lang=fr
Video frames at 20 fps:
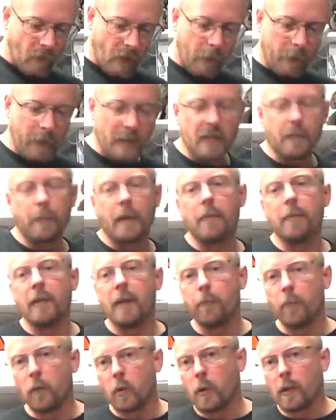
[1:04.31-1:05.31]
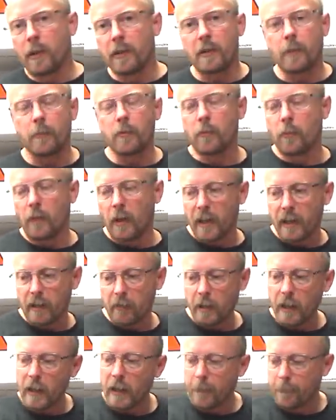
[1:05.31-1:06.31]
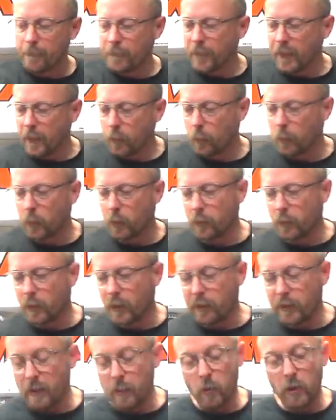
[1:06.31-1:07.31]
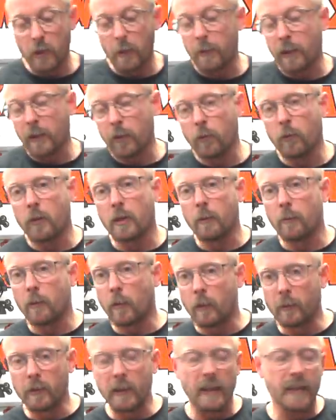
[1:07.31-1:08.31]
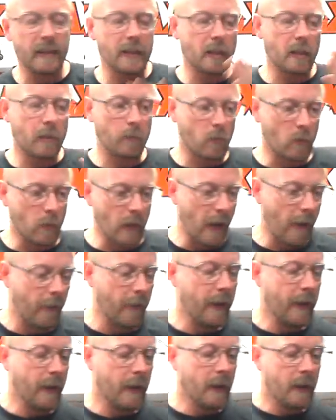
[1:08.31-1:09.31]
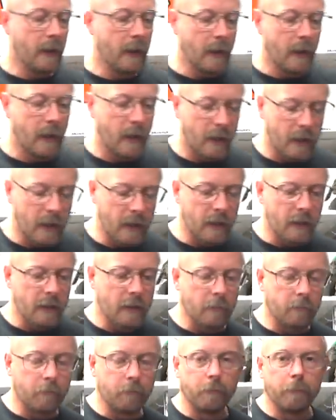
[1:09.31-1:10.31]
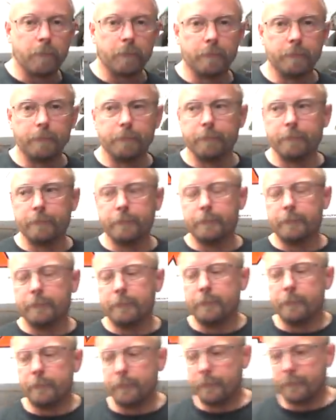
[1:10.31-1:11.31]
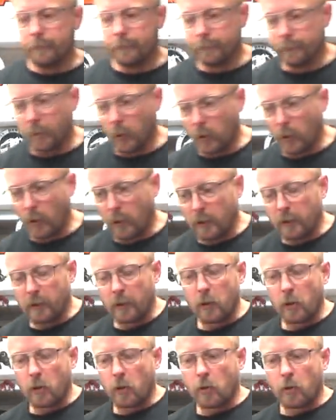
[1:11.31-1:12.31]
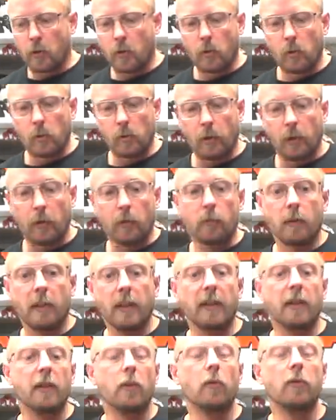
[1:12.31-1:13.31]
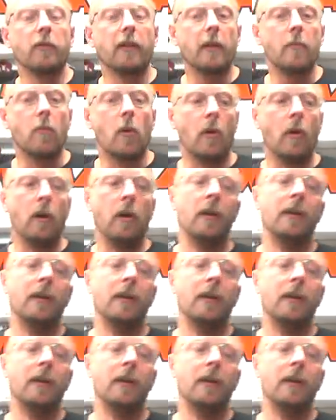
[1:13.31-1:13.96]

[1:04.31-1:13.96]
Après, c'est pas le même look, ça absolument rien à voir. Je comprends tout à fait, moi j'aime les deux, j'aime le Outcast et j'aime celui-là. Euh, pourtant, je suis content d'aucun des deux vraiment.